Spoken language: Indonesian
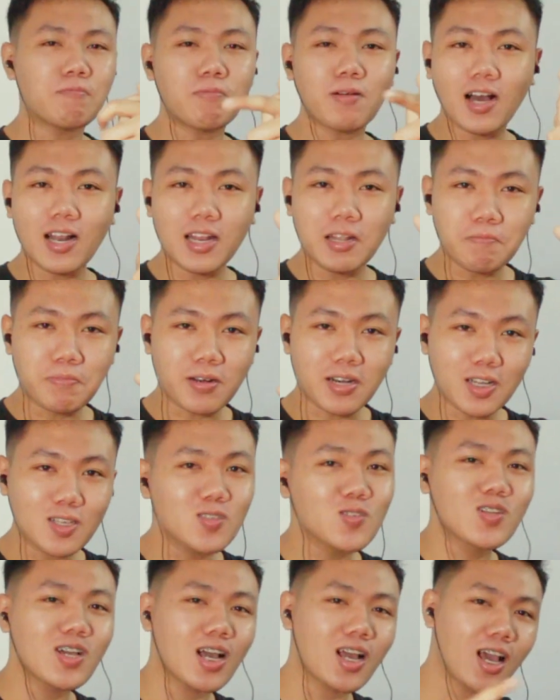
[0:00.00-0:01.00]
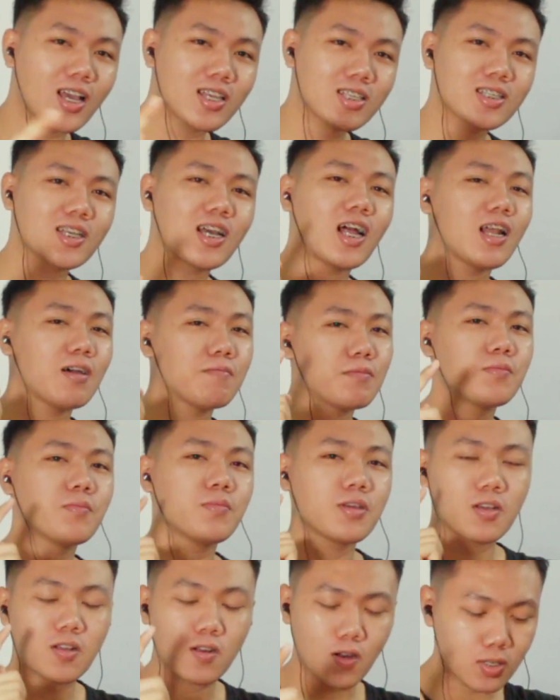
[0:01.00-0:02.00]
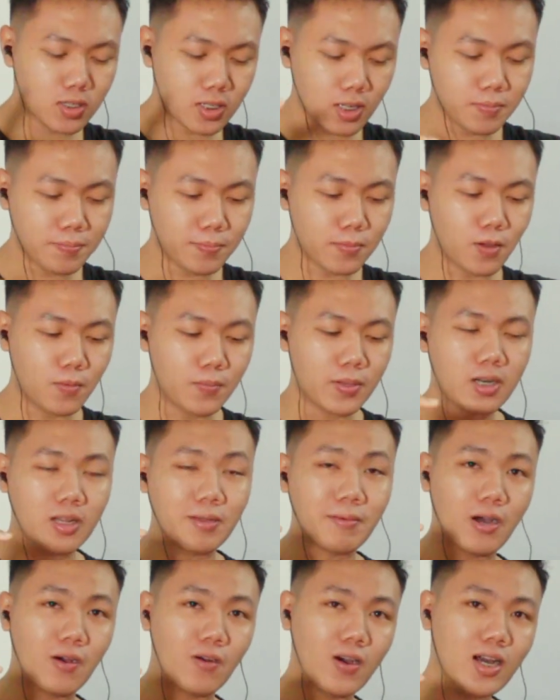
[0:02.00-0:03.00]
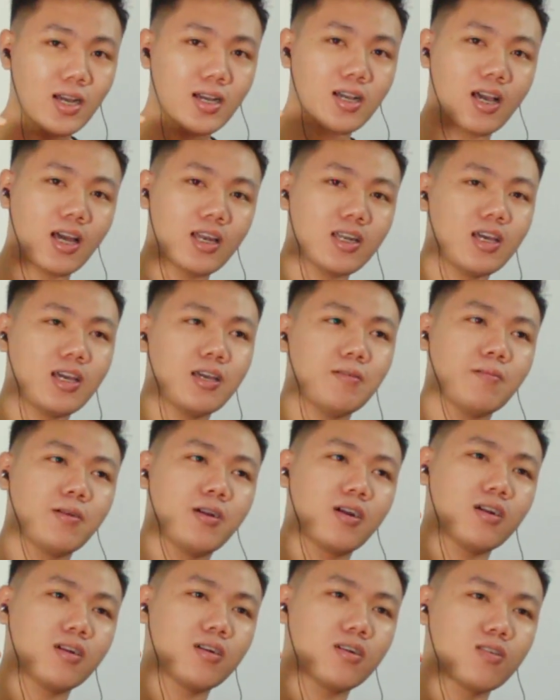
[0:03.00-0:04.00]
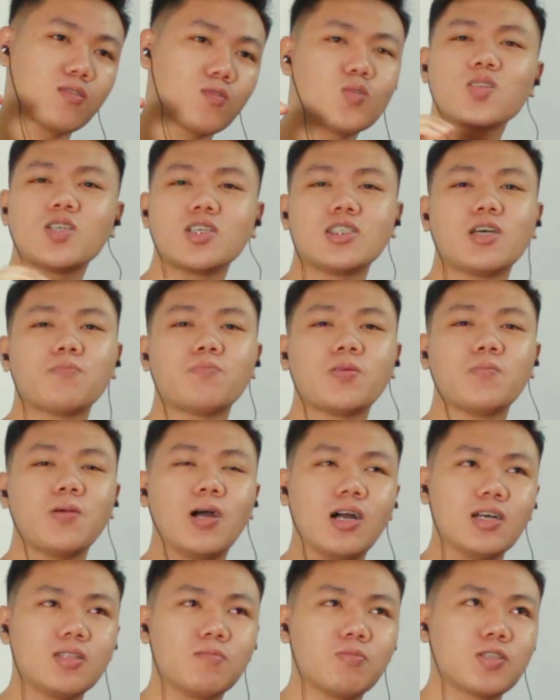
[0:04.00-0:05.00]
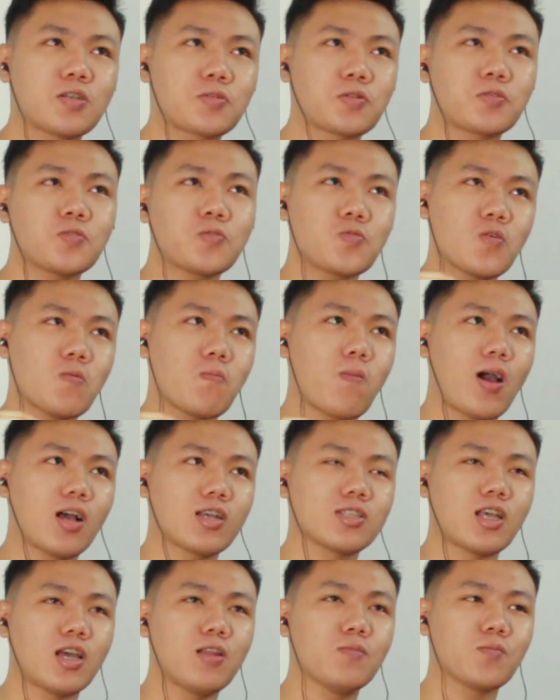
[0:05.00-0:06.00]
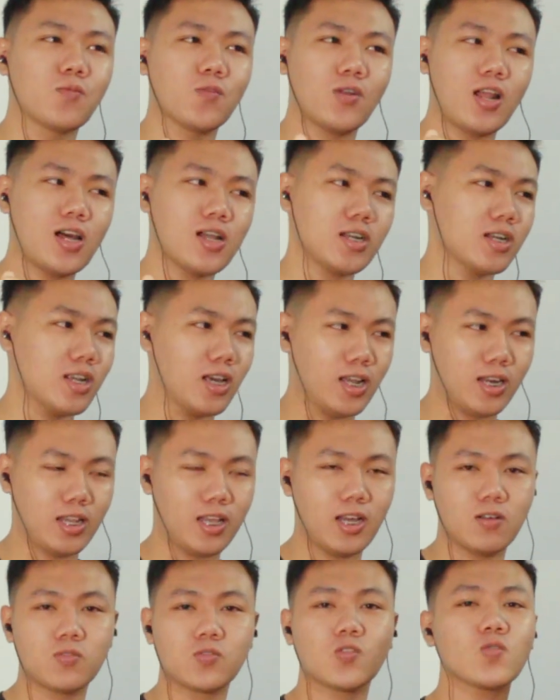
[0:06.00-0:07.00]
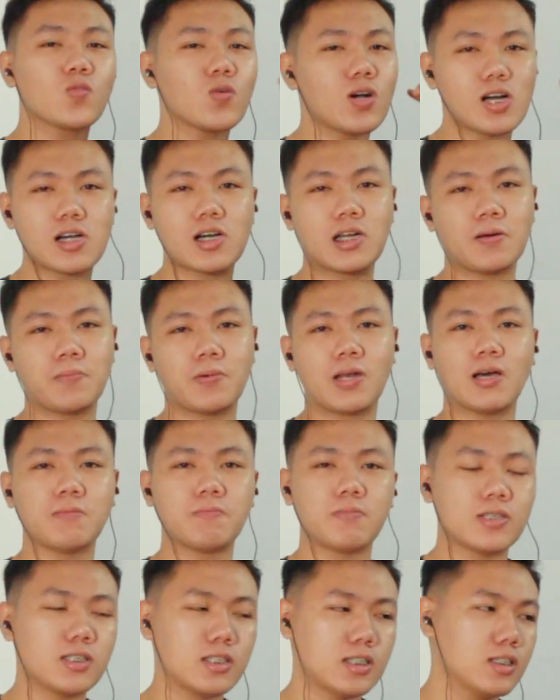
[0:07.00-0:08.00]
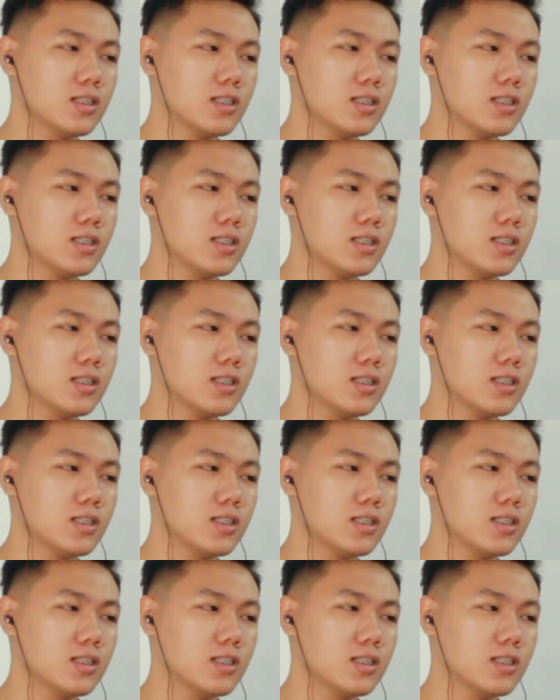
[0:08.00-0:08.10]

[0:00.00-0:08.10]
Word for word: apa kalian pernah juga guys ngalamin sleep? komen di bawah karena emang gue udah capek banget pas waktu itu gue paksain pulang dan ya untung gue gak kenapa-napa sih